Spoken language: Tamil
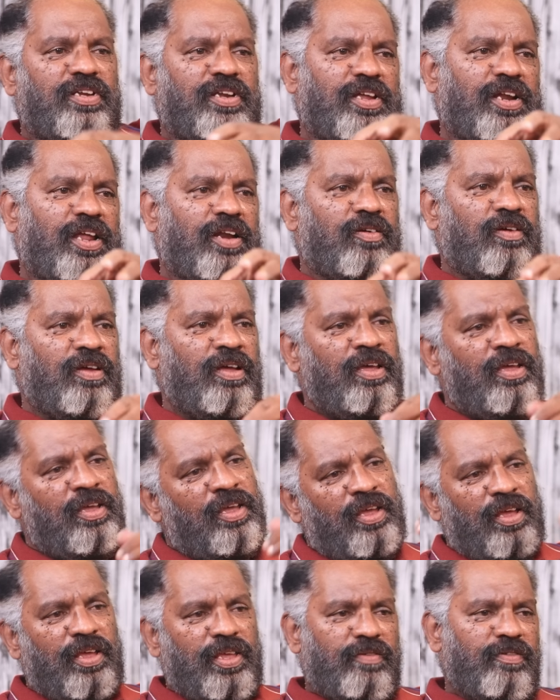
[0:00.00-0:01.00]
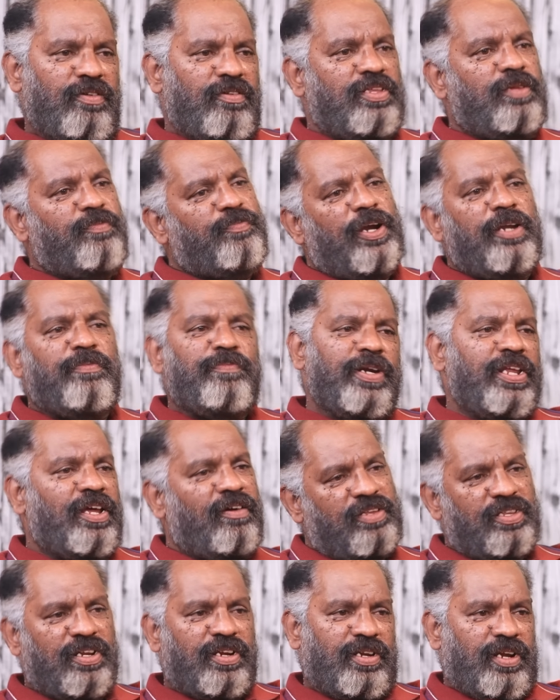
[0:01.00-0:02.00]
வந்திருக்கிறாரோ இவர் வந்து
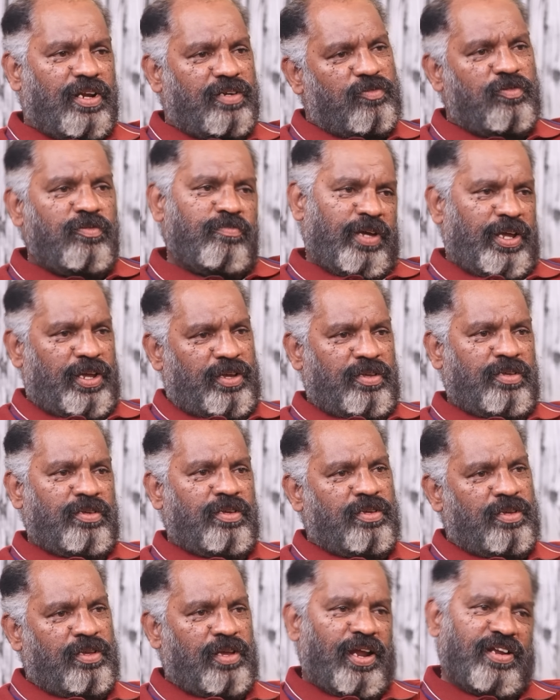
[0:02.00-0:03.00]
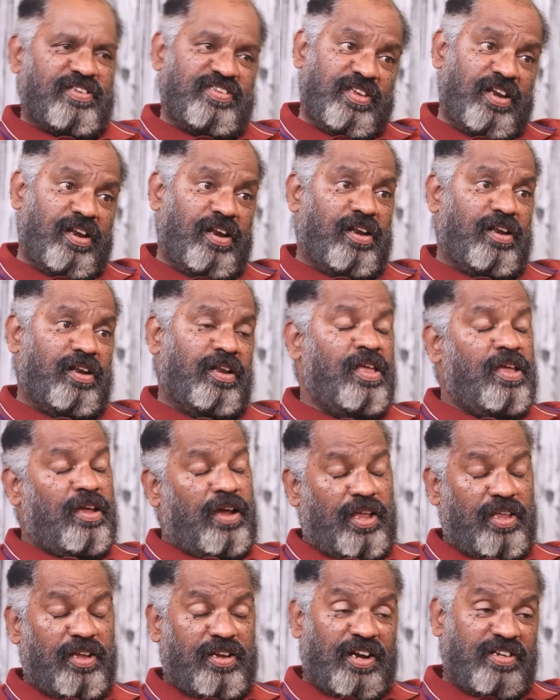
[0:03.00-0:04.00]
படிப்படியாக வந்திருக்கிறார் உண்மை அரசியல்
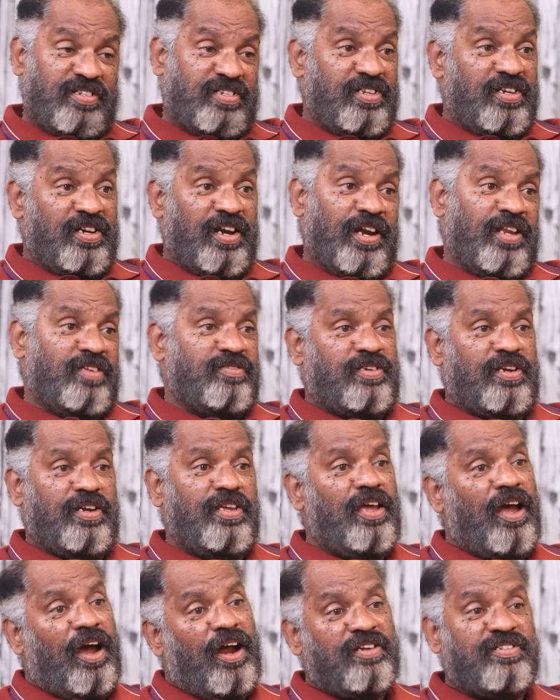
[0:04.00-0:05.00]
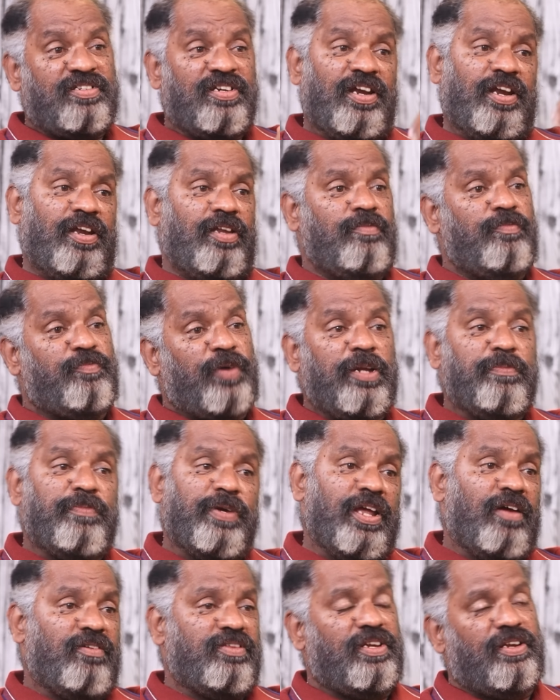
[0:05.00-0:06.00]
கட்சி நிலையும் சரி ஆட்சி நிலையும்
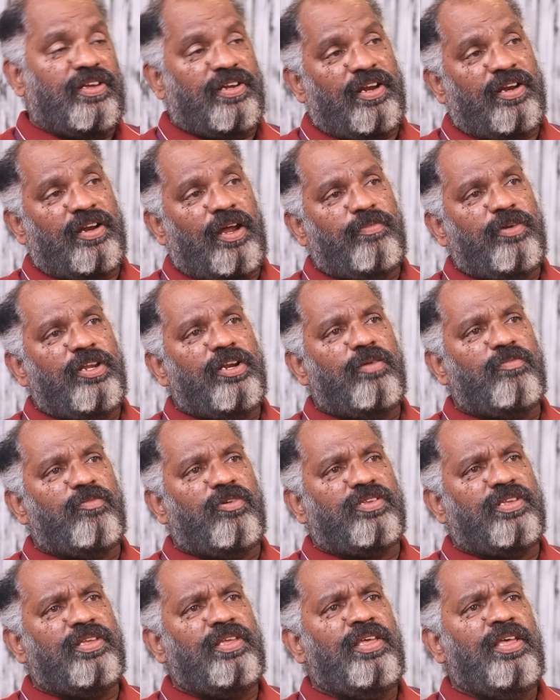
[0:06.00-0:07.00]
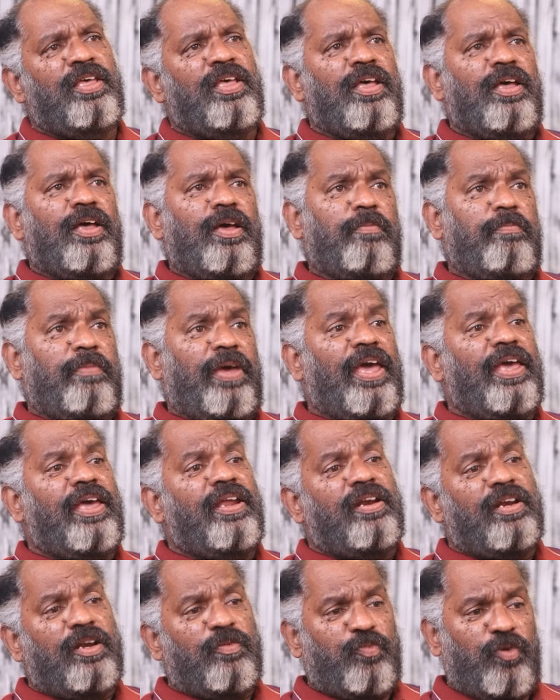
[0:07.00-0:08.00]
படிப்படியாக வந்திருக்கிறார் அப்படி இருக்கும்போது
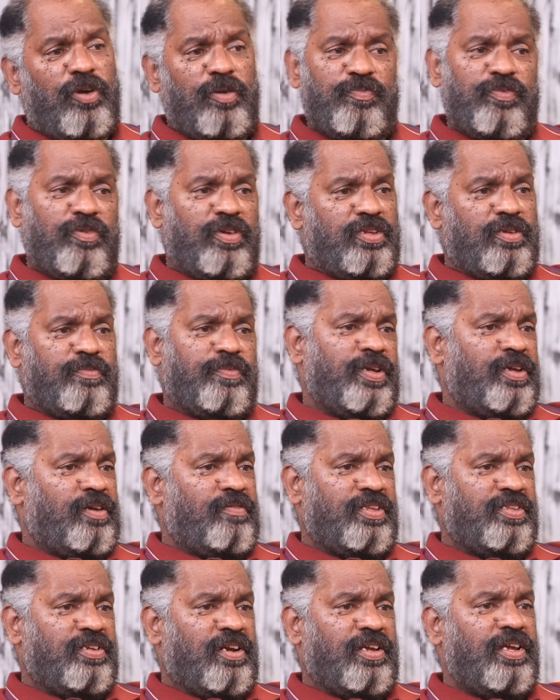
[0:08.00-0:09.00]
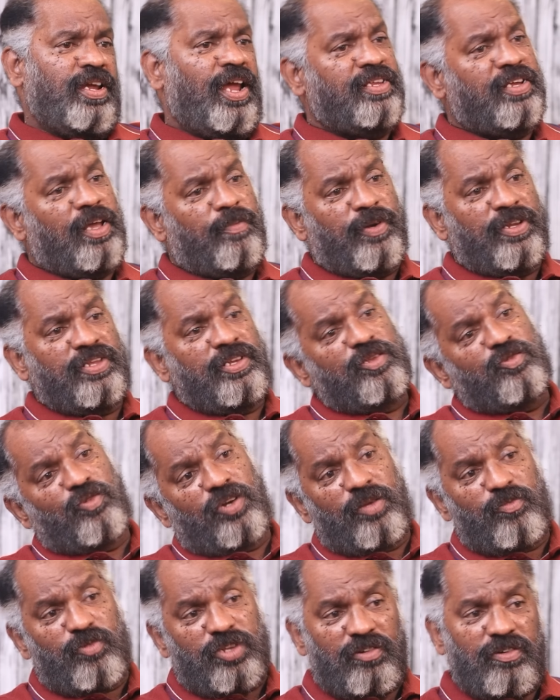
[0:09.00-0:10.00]
மேயர் பொறுப்பு வந்து வந்திருக்கு அதுக்கப்புறம் தான்
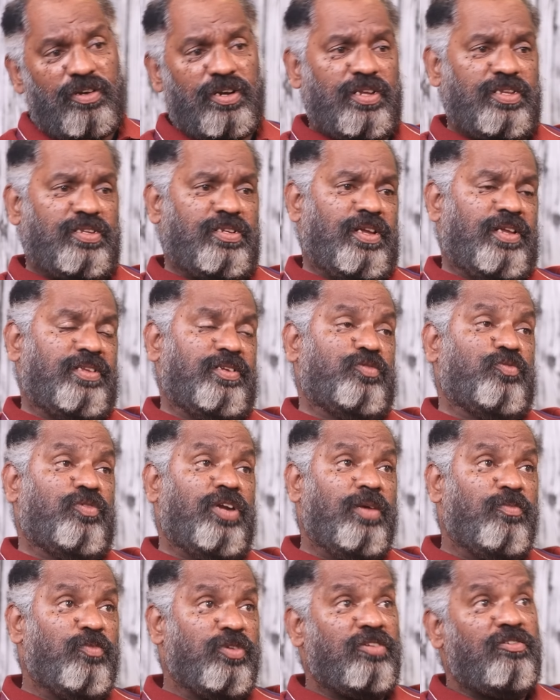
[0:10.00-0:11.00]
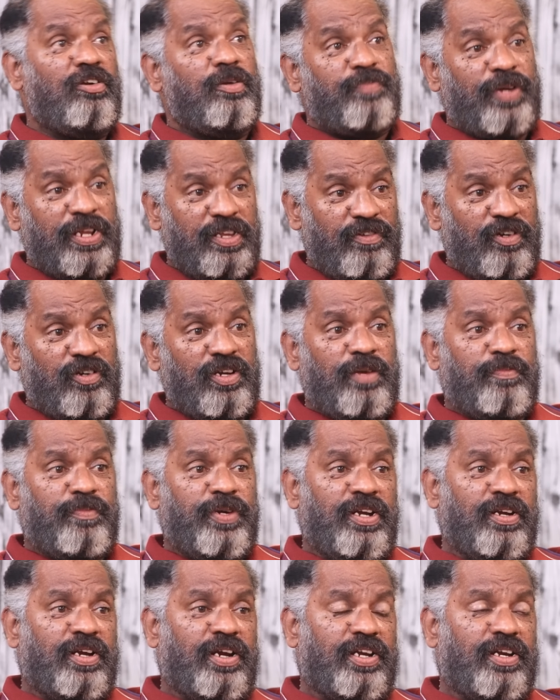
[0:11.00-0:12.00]
துணை முதல்வர் வந்து அந்த துணை முதல்வர் பதவி கூட
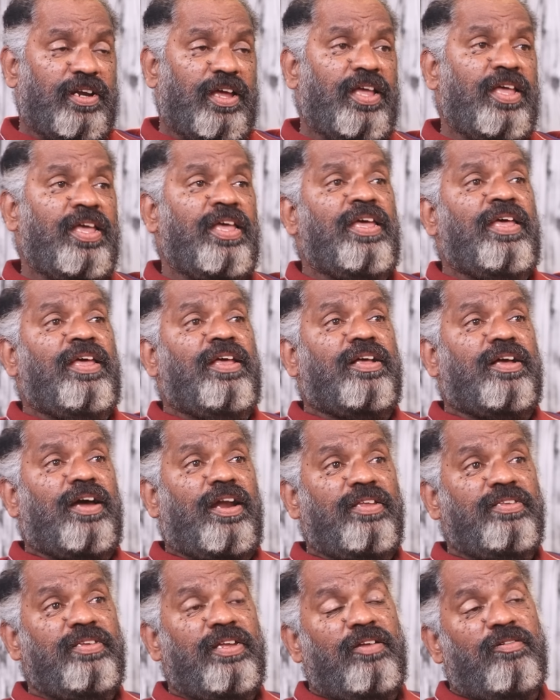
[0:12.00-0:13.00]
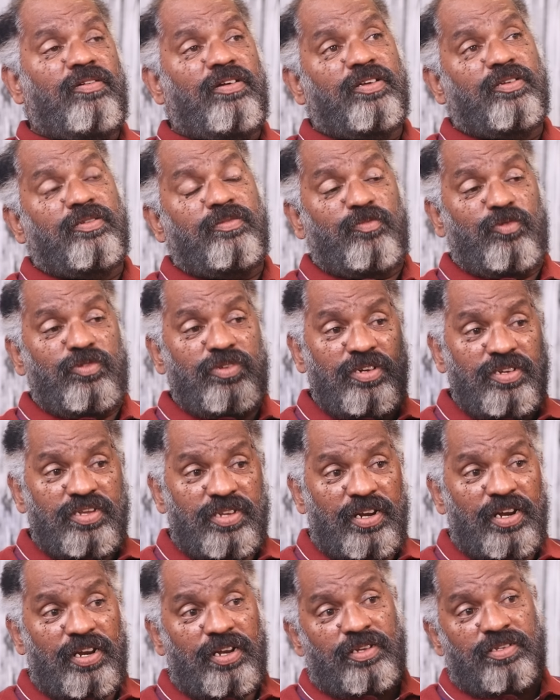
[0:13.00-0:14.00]
எப்படின்னு கேட்டிங்கன்னா கலைஞர் அவர்களுக்கு
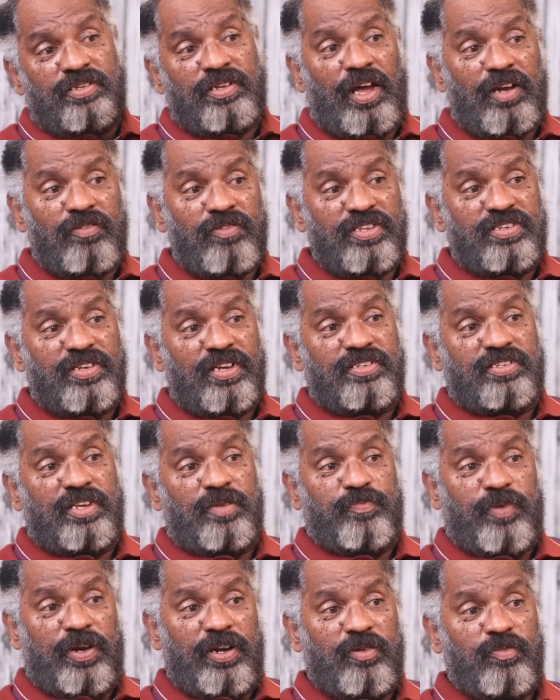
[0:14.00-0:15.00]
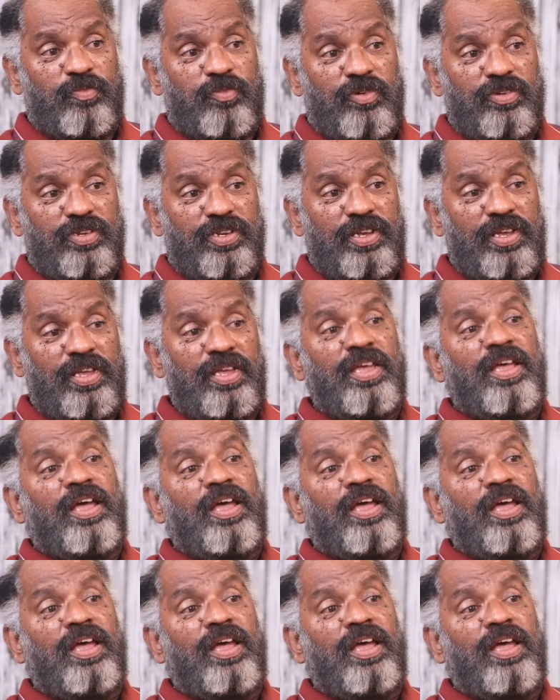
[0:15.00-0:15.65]
முதுகுத்தண்டில் வந்து அறுவை சிகிச்சை பண்ணும்போது